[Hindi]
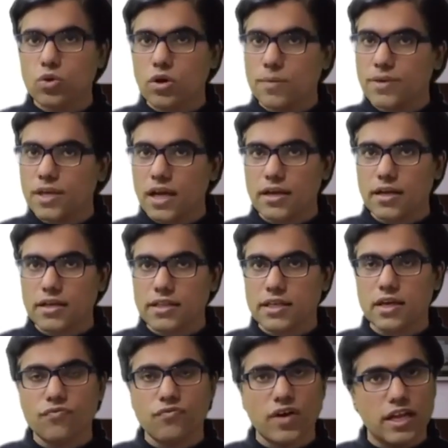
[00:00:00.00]
तो हम क्या करते
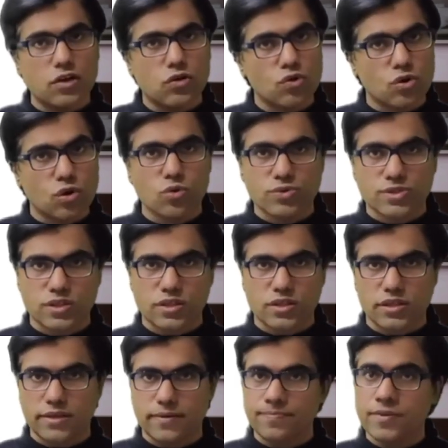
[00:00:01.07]
हैं फाइल को क्लोज
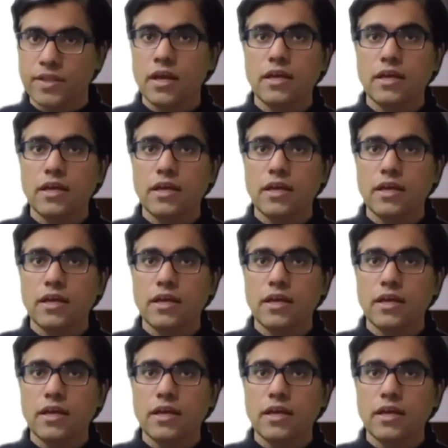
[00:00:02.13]
करते हैं